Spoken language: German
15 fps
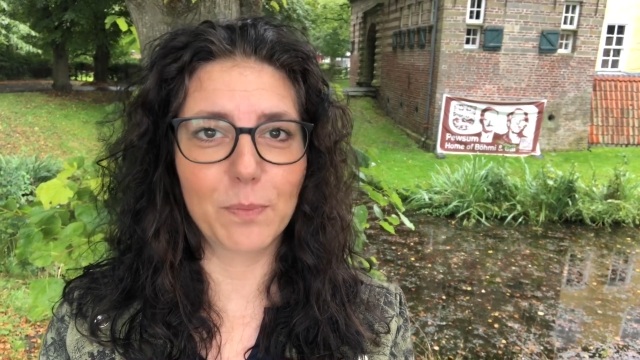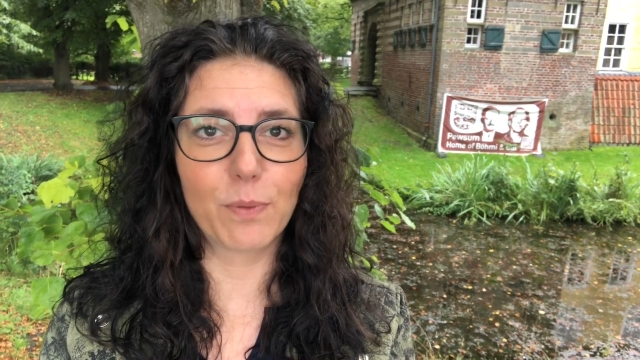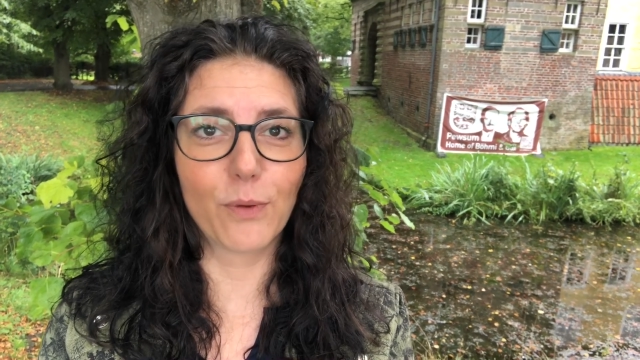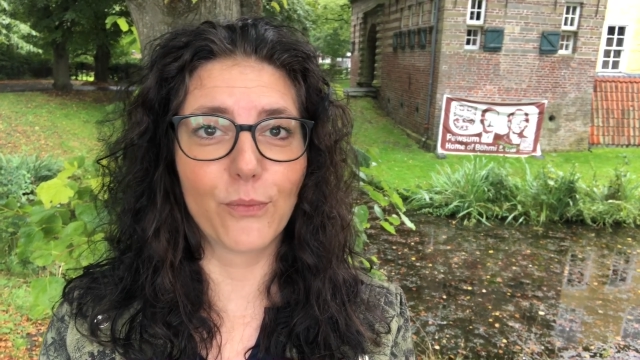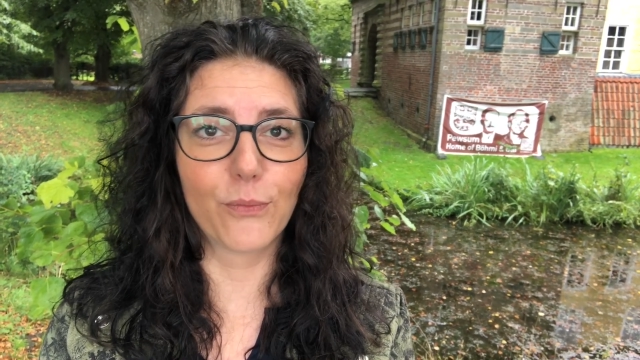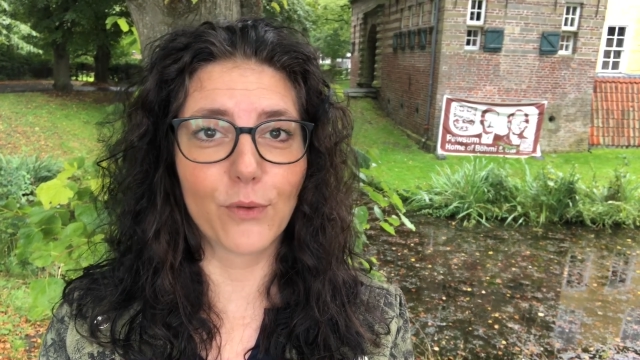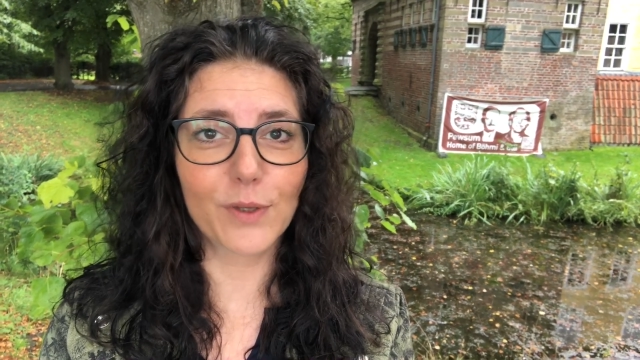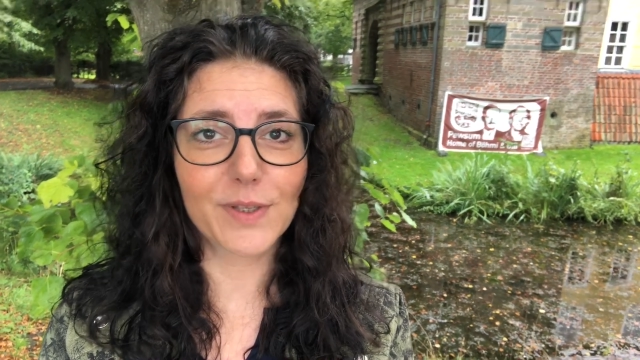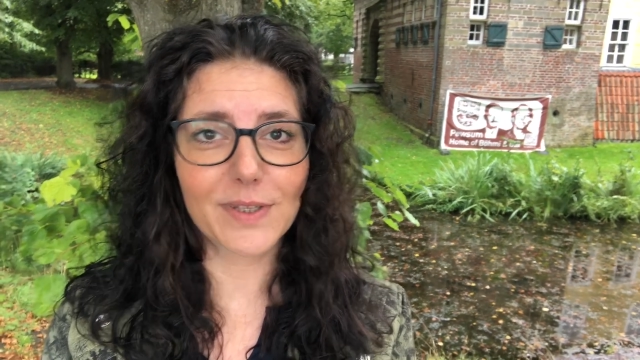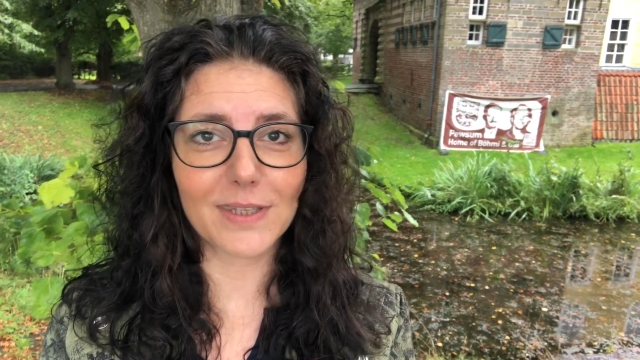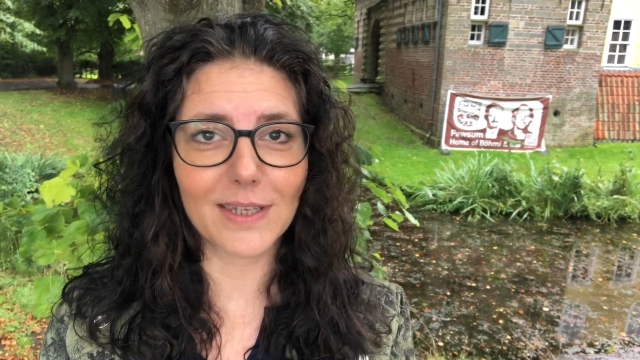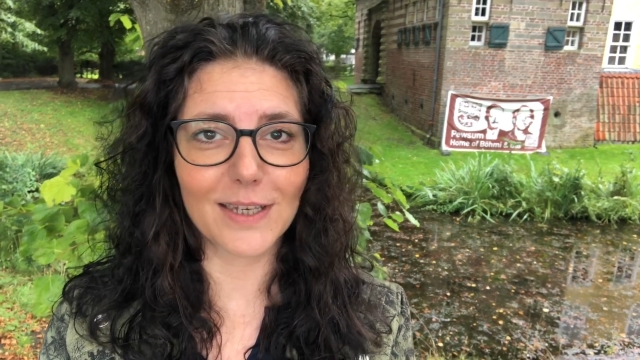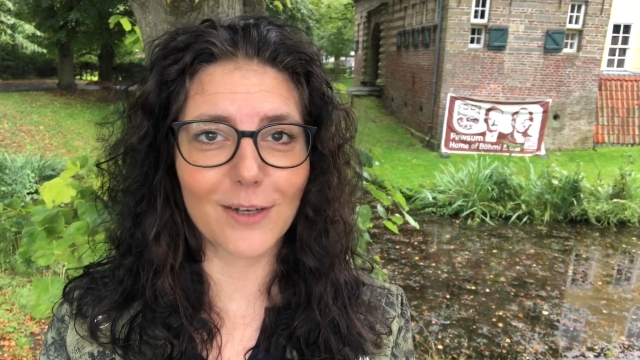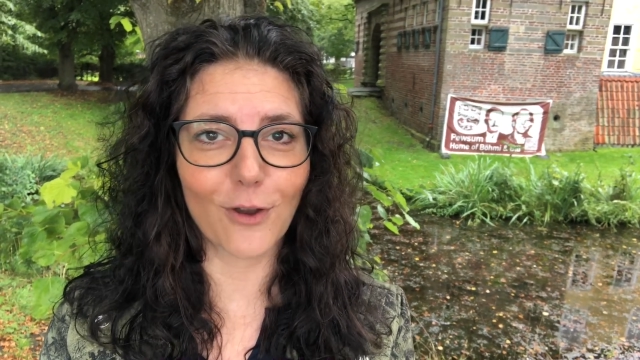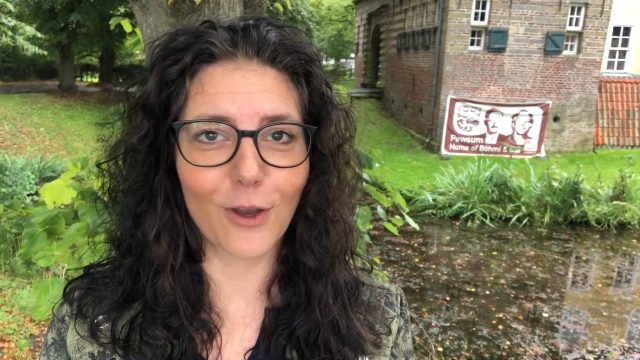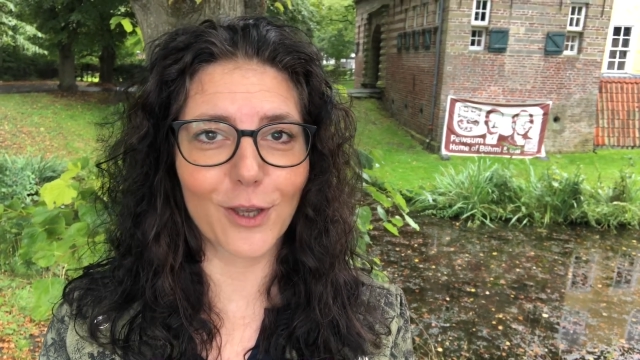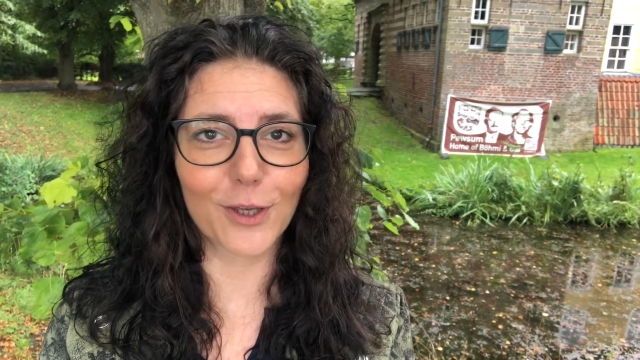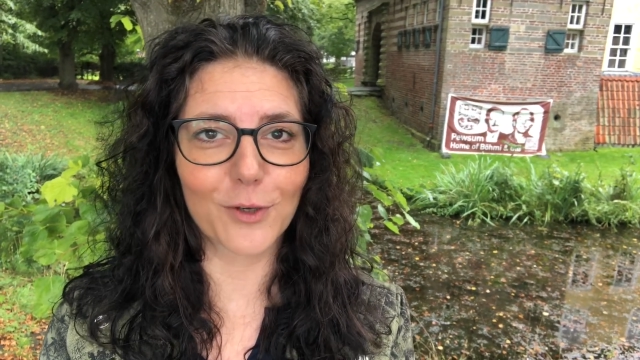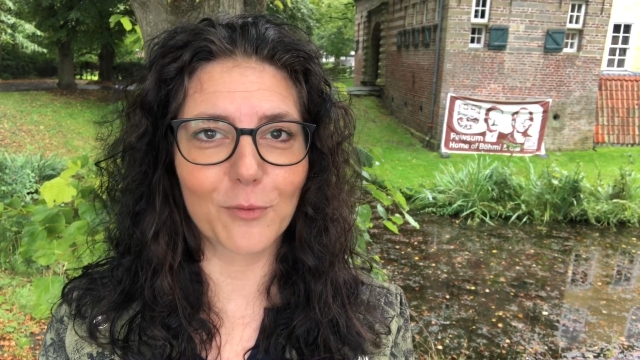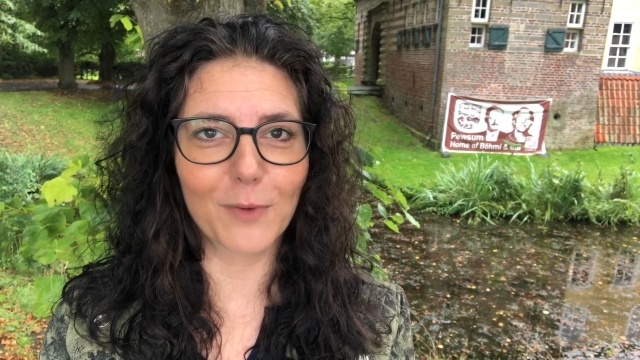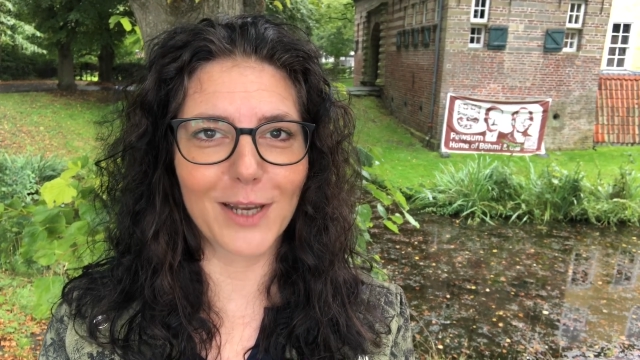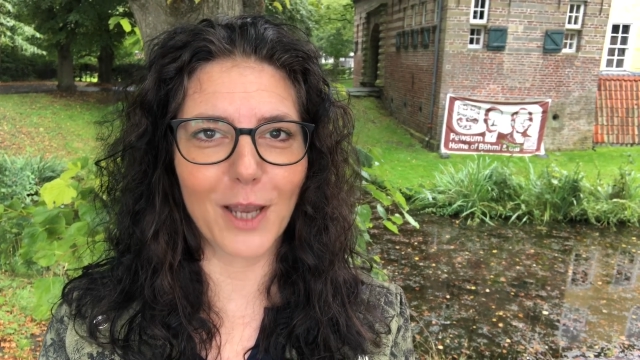bewusst in
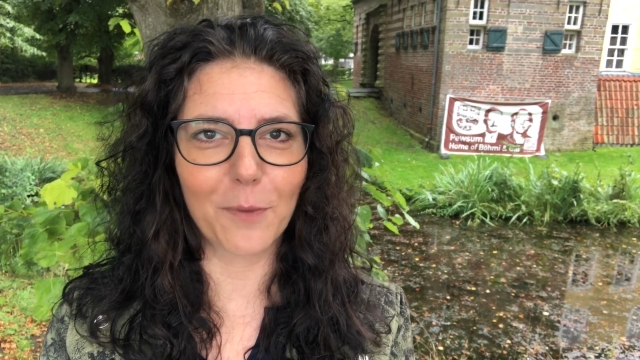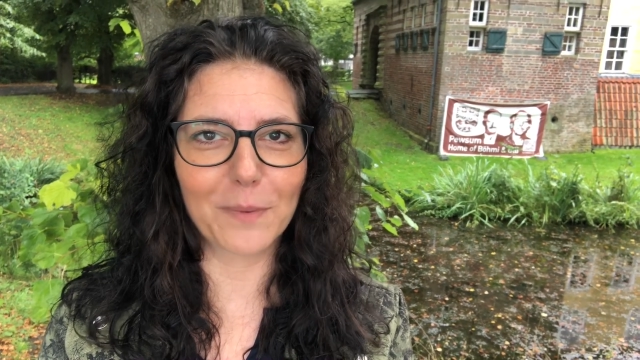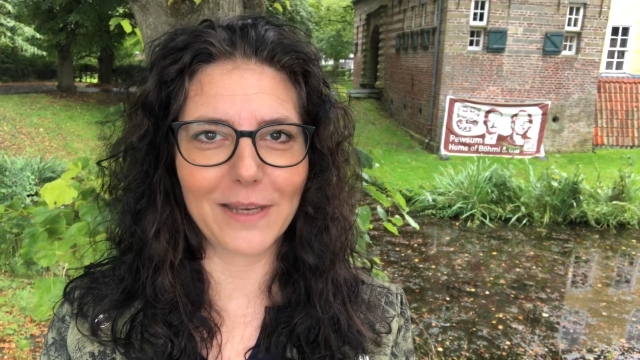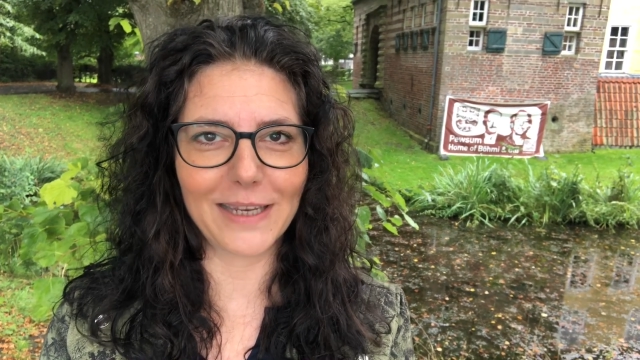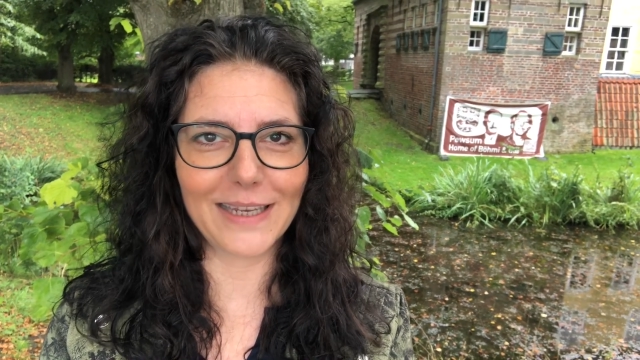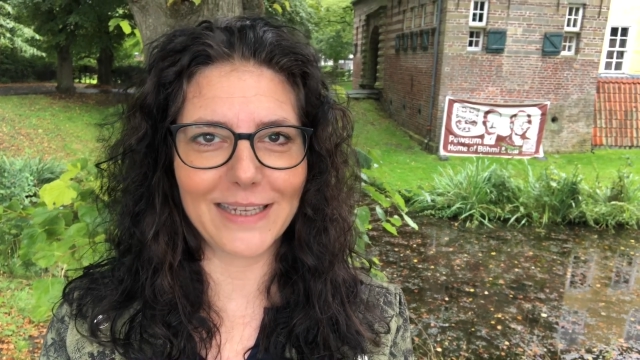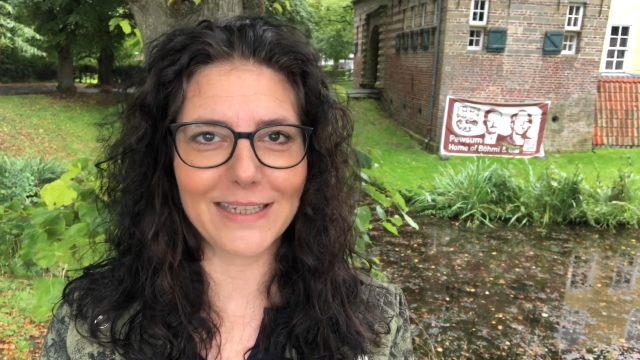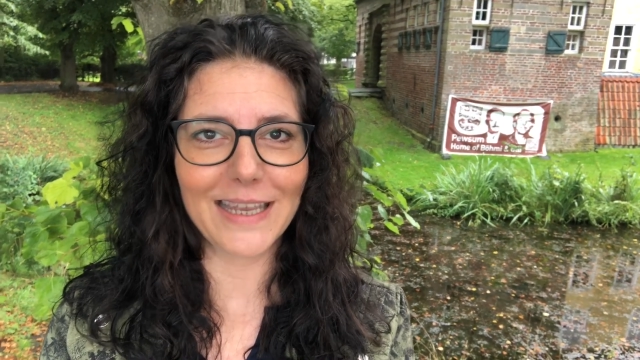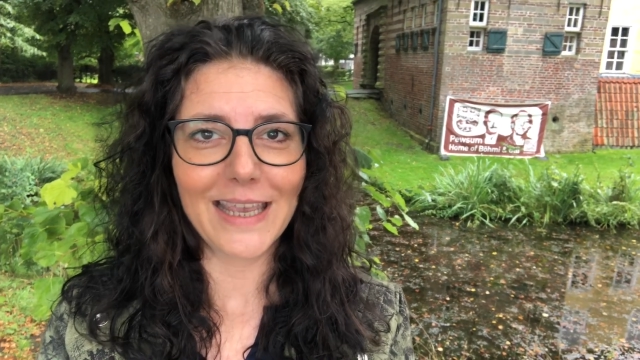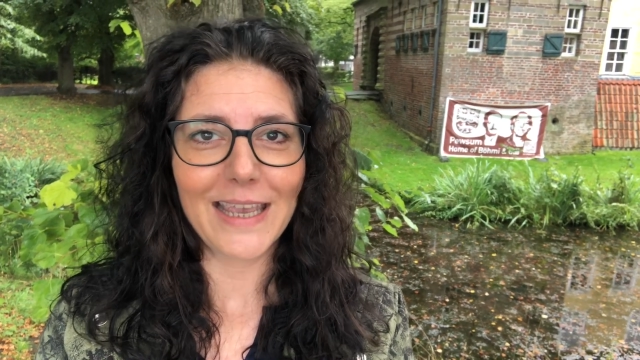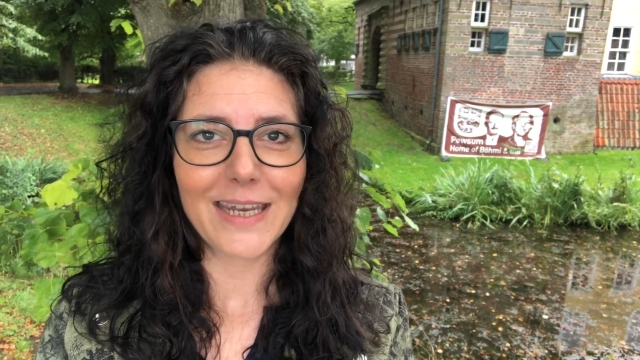euren Urlaub gelegt,